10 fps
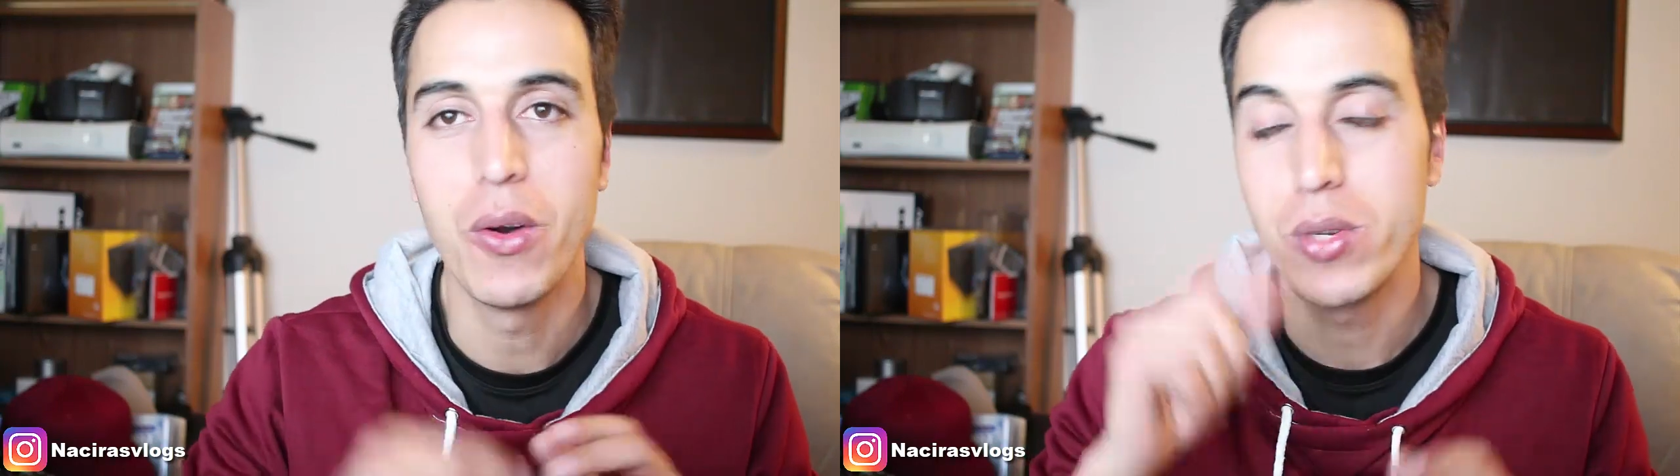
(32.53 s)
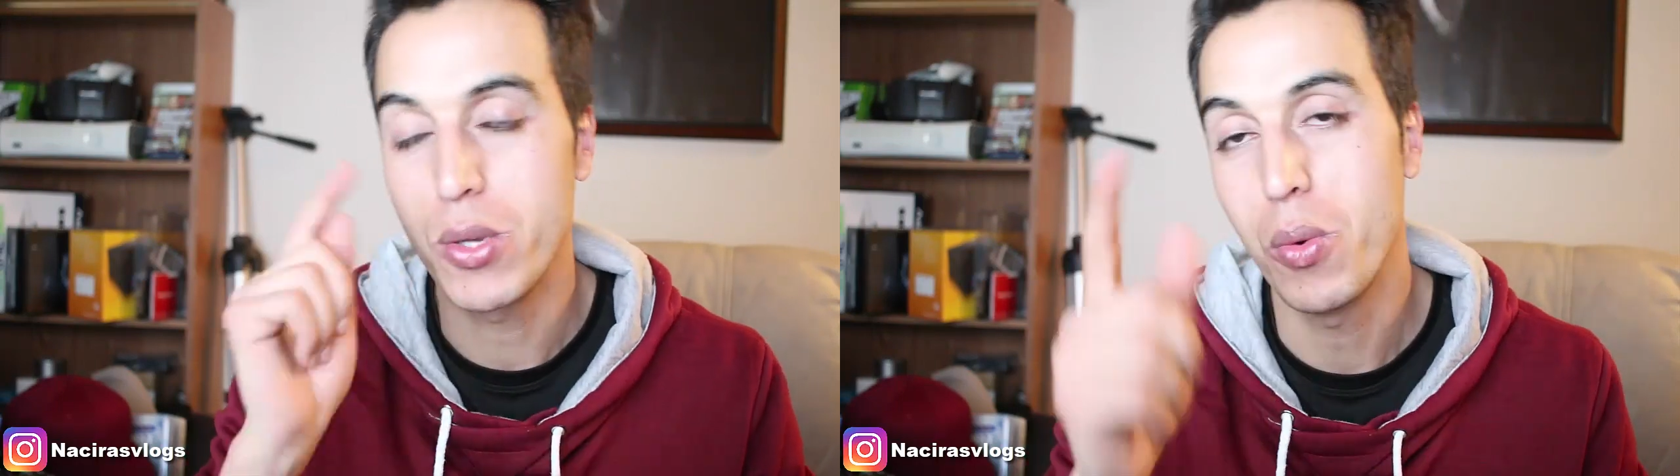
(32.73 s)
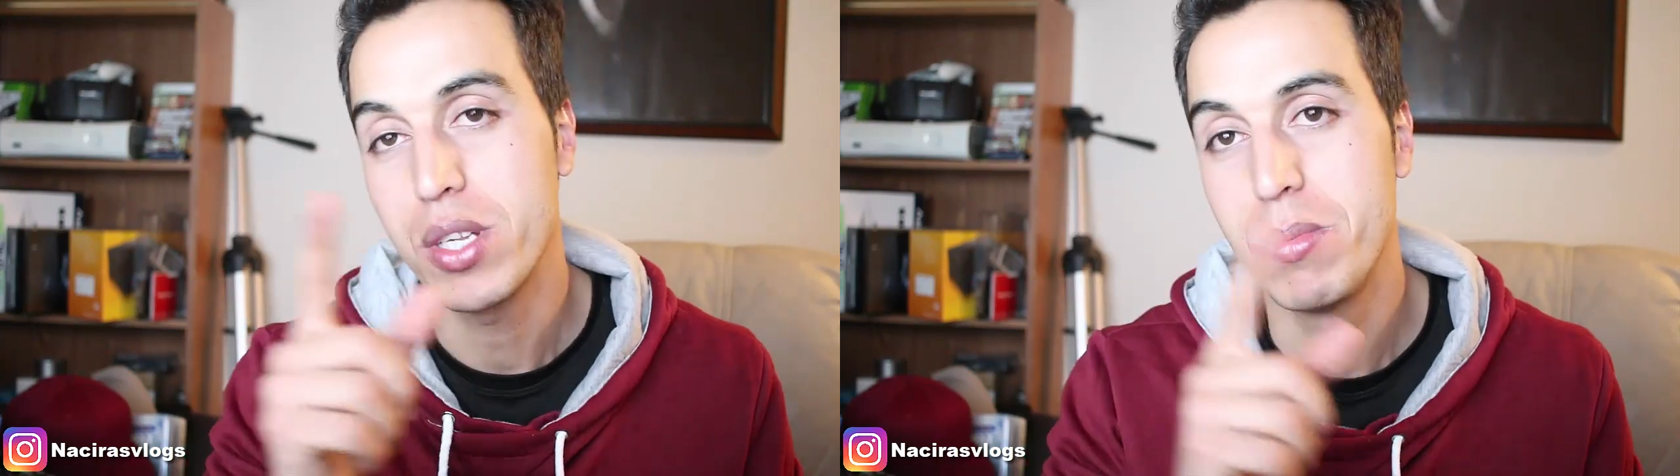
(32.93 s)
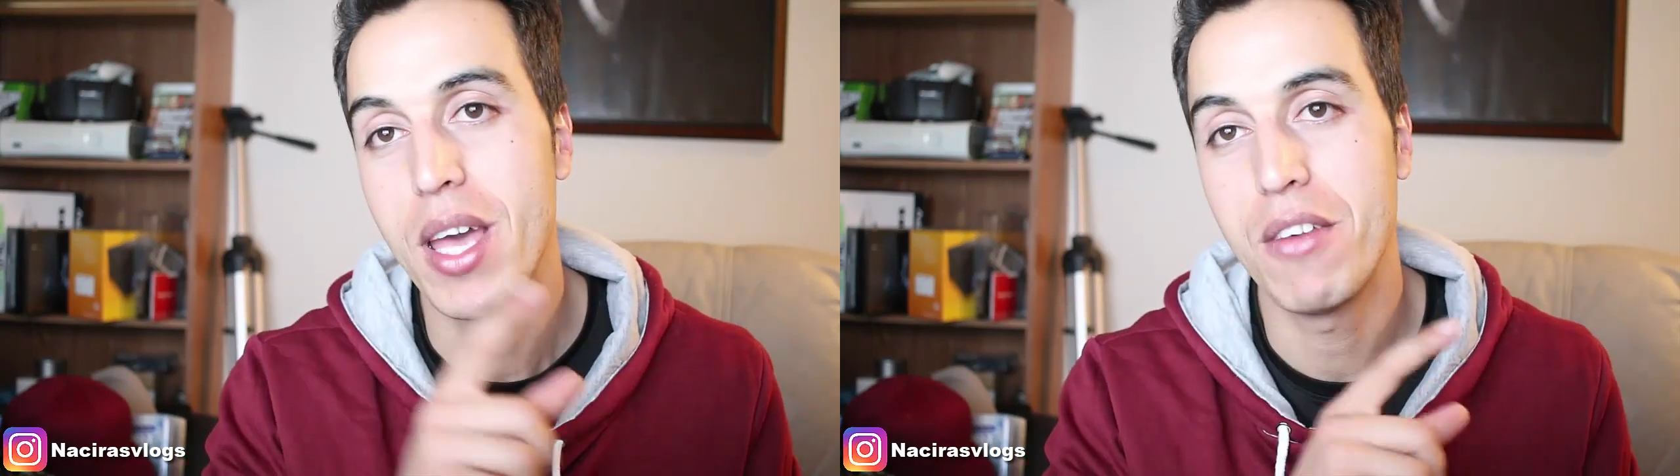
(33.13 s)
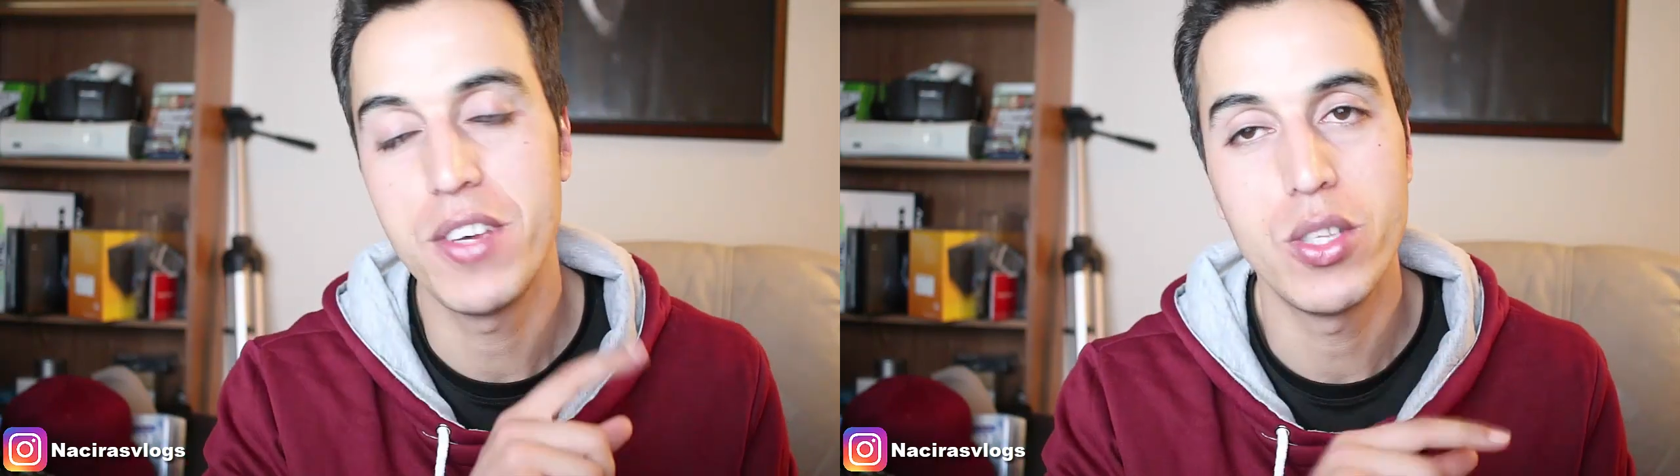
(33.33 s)
وصورت
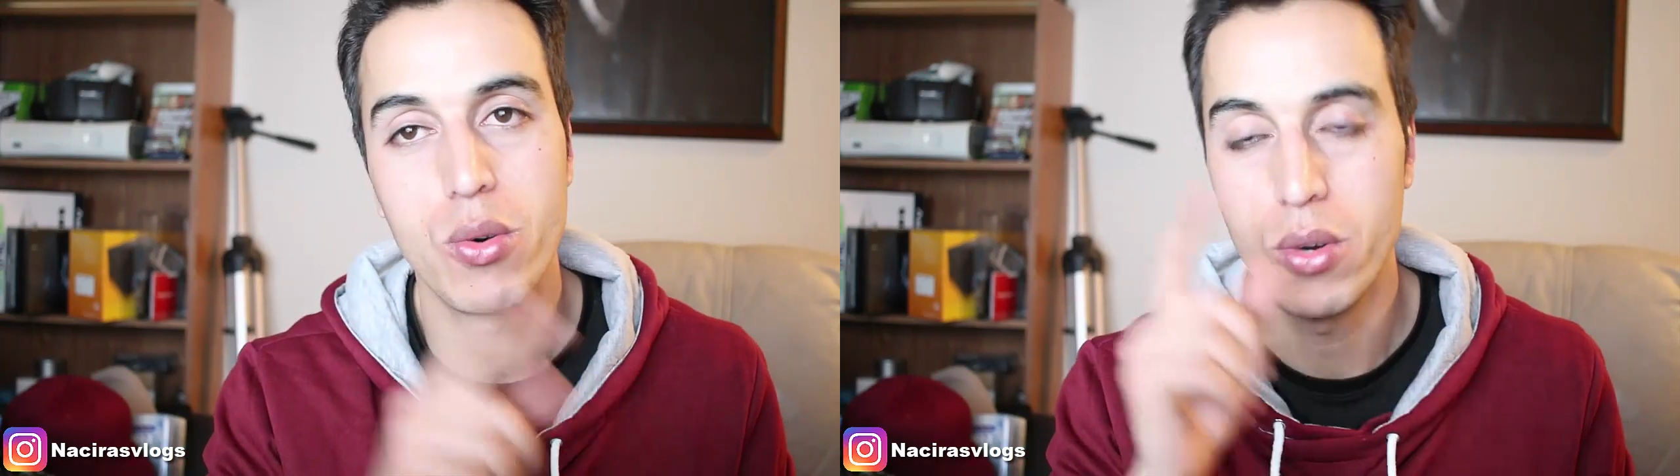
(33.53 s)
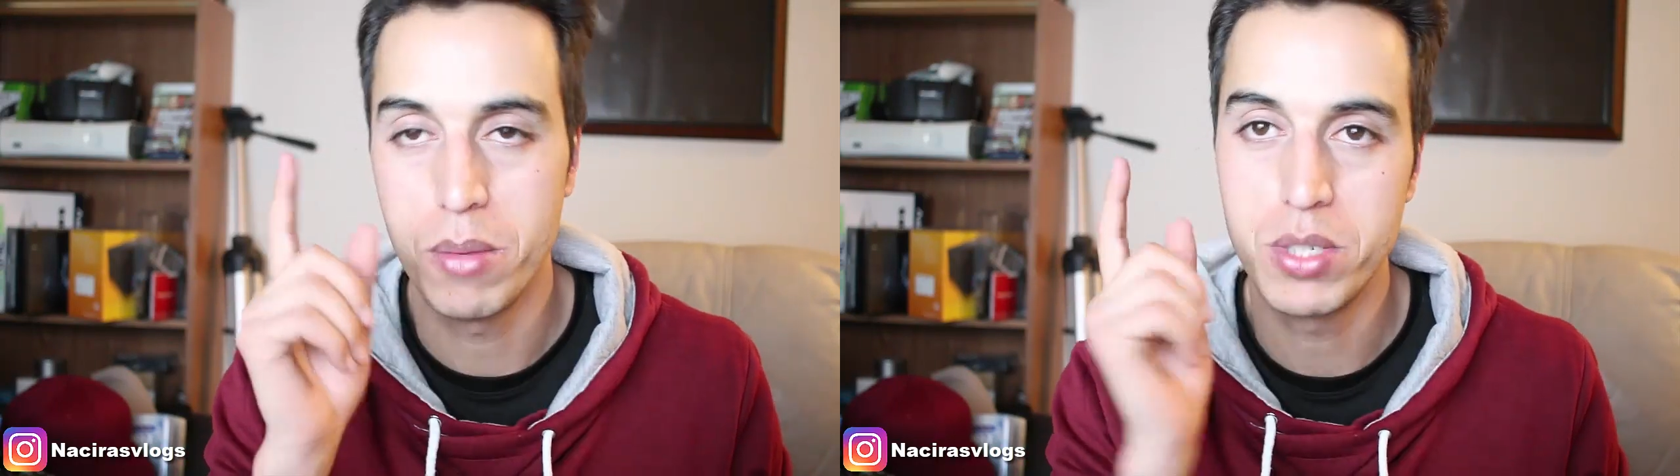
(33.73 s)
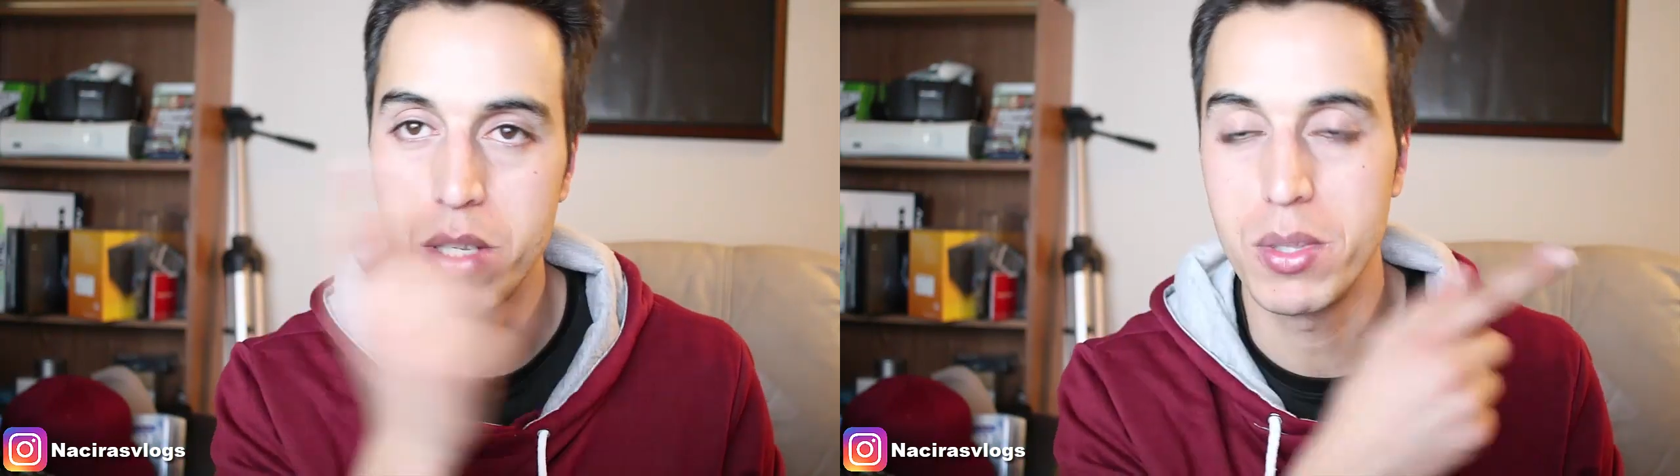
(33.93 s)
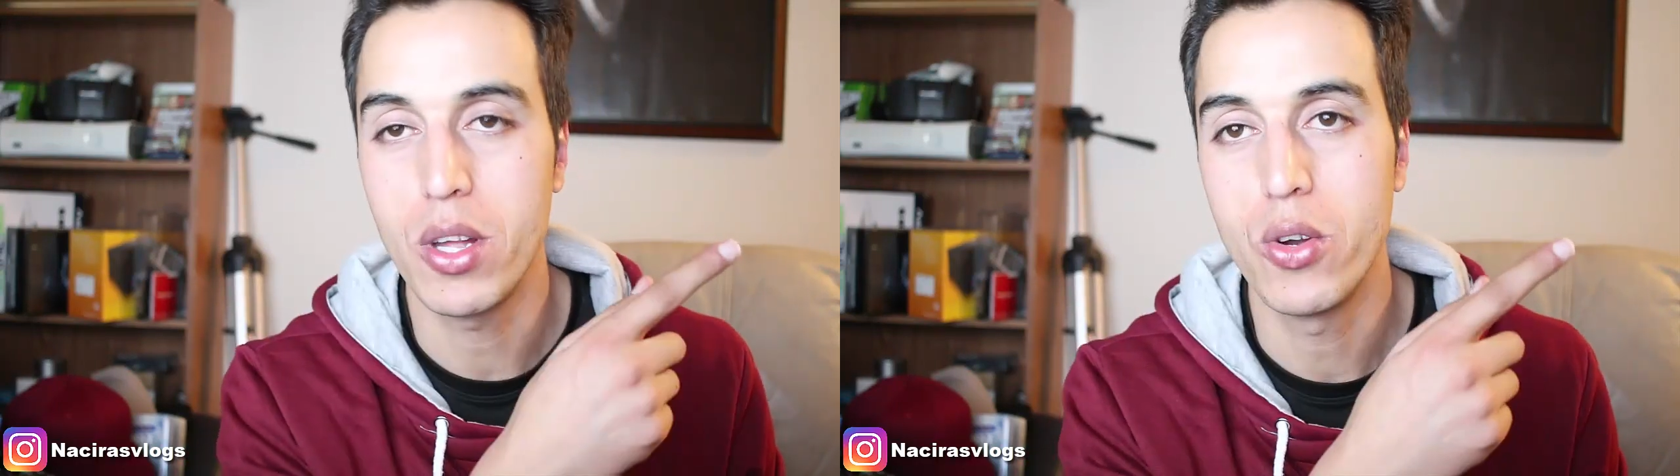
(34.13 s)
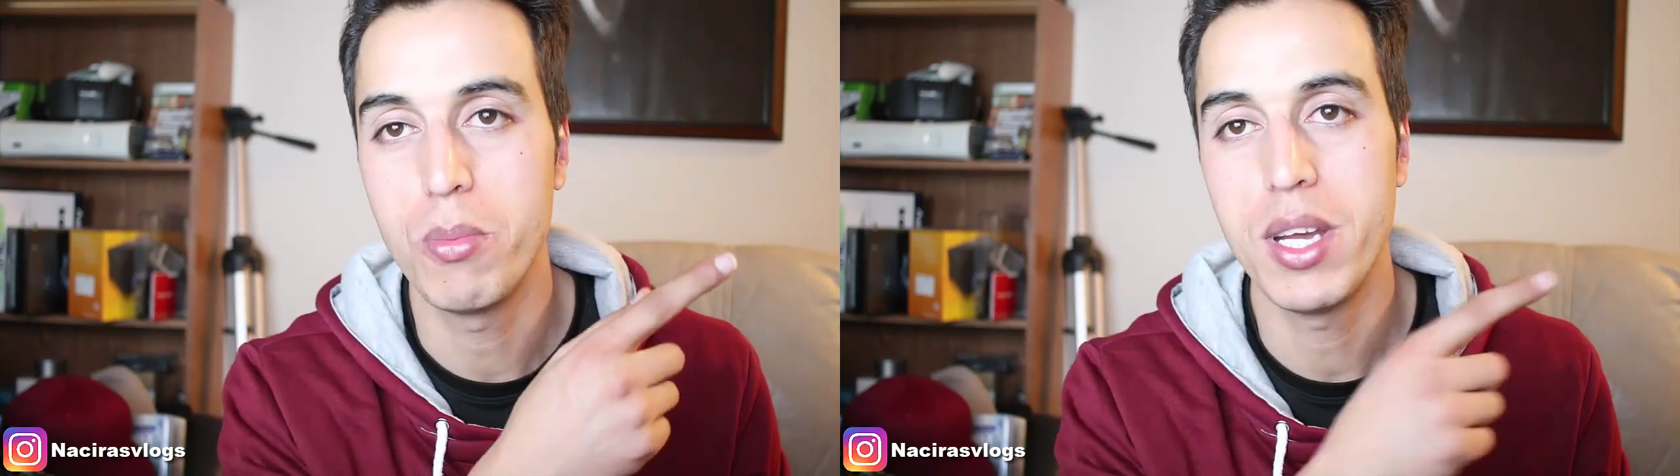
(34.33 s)
بها فيديو مشيت
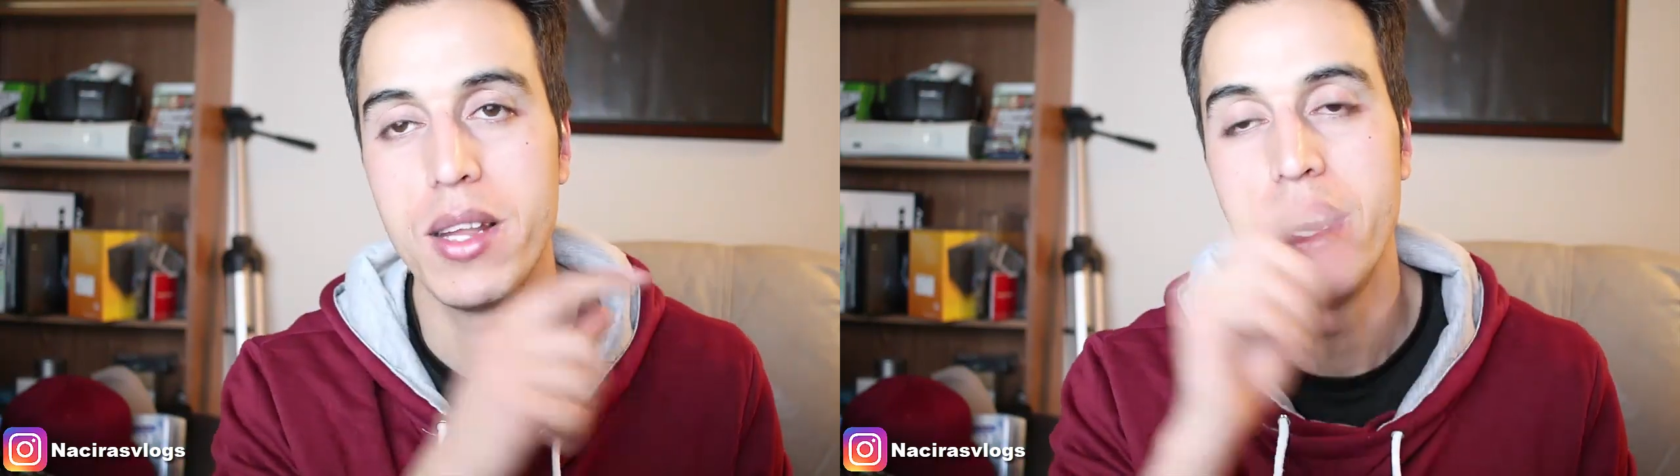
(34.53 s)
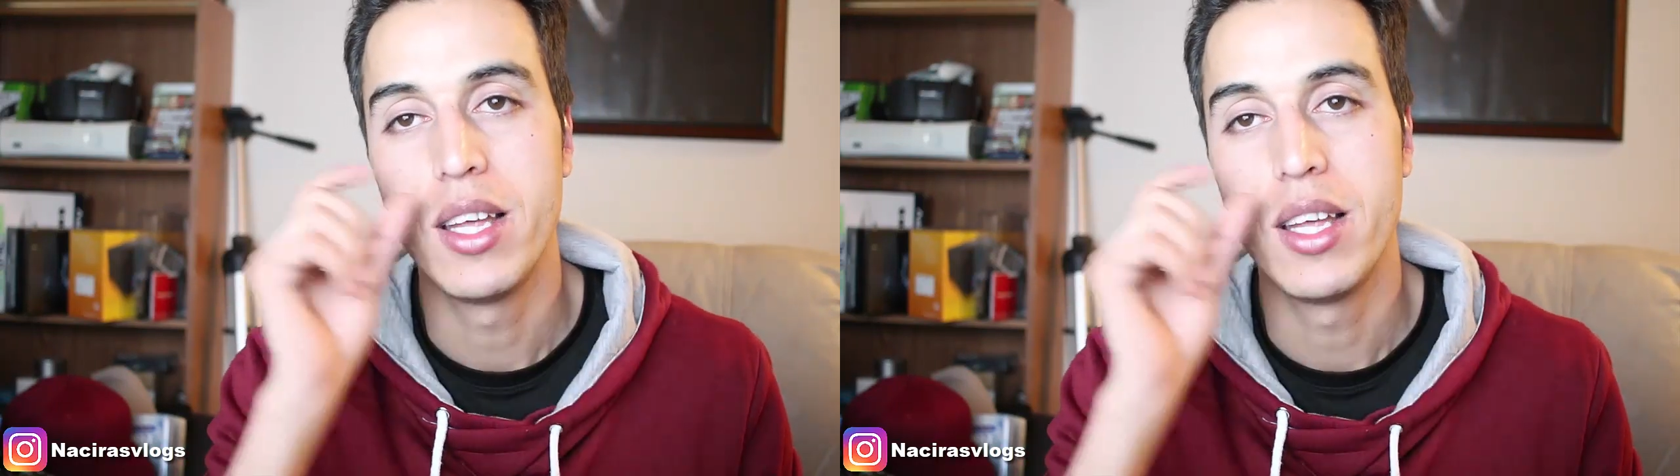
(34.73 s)
بالطوموبيل